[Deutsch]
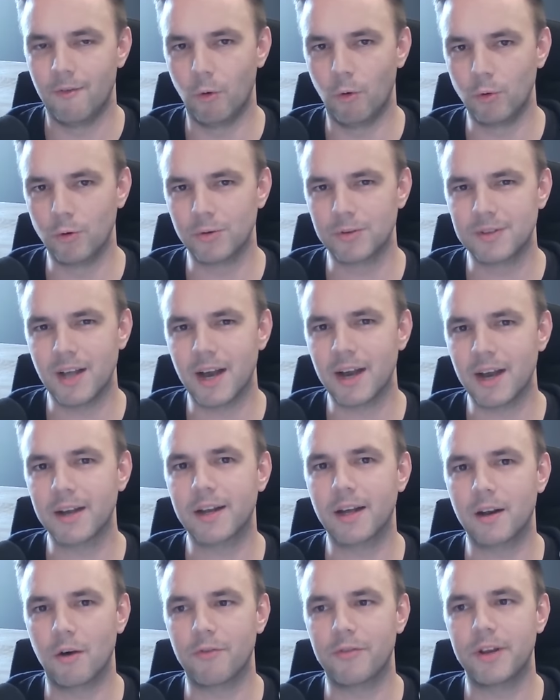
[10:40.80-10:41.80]
Wo du es nachher
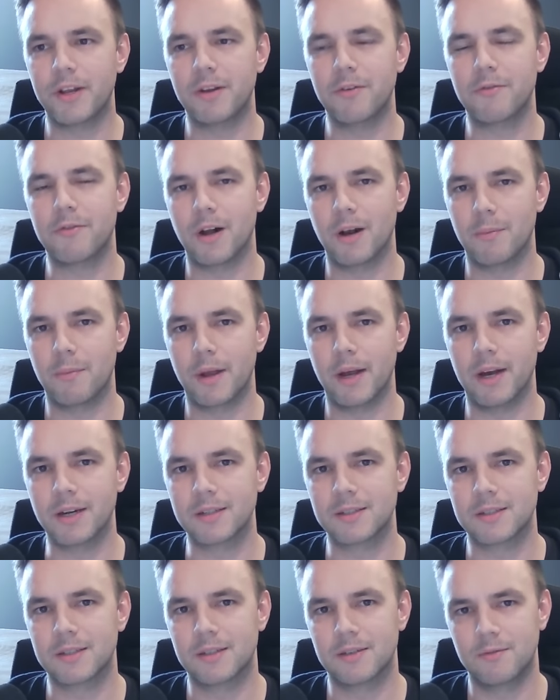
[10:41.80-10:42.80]
dann auf jeden Fall
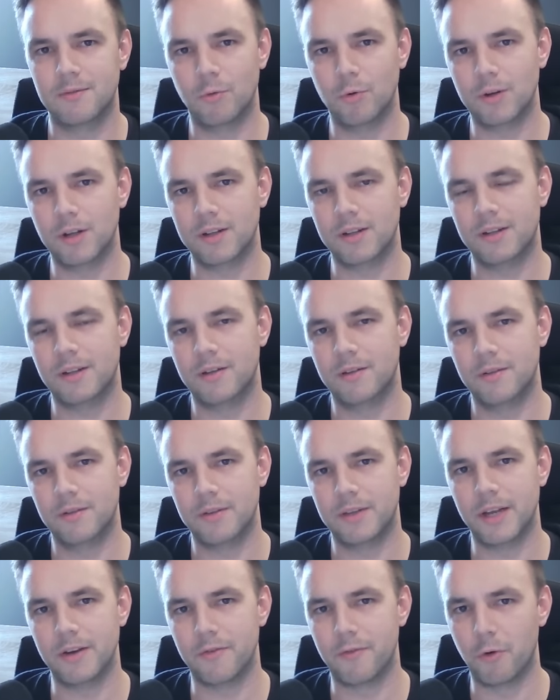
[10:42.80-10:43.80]
merkst, wo dann
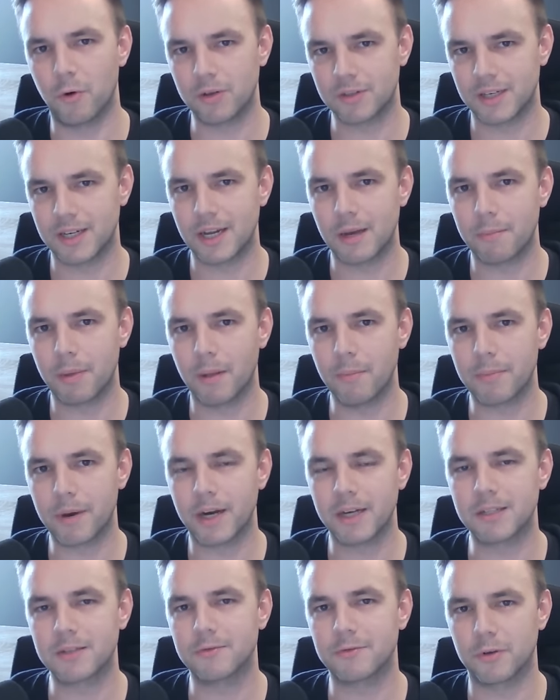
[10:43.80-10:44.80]
der Vorteil der
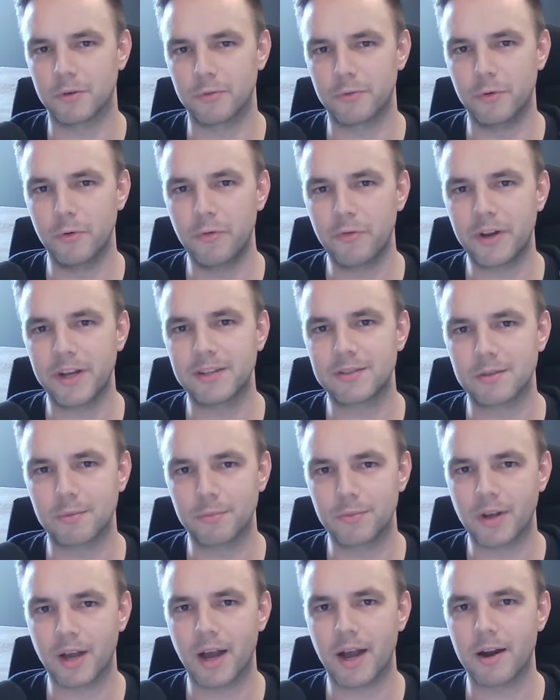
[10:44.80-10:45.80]
Bandbreite von 5G zum
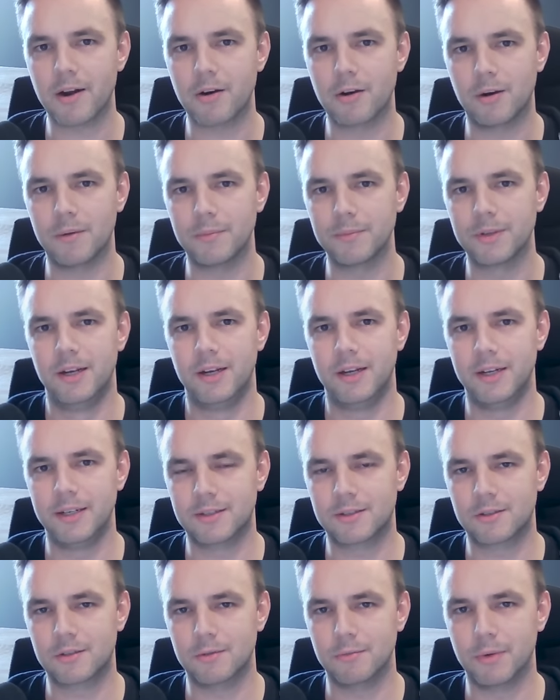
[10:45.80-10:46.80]
Tragen kommt,
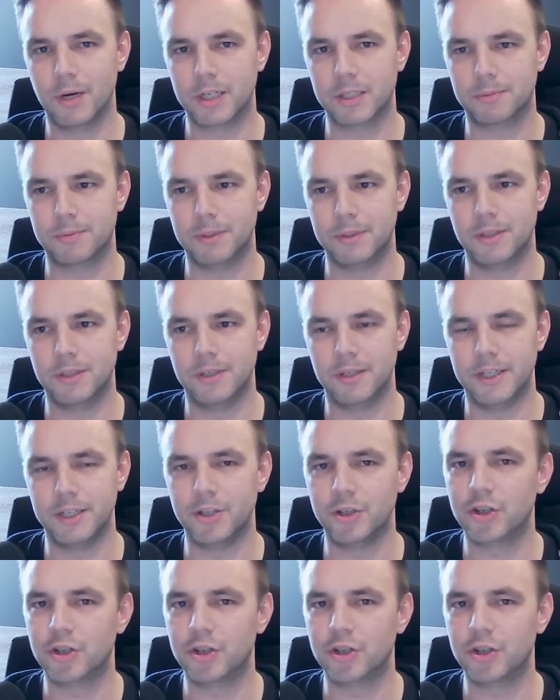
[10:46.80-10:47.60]
ist zum Beispiel in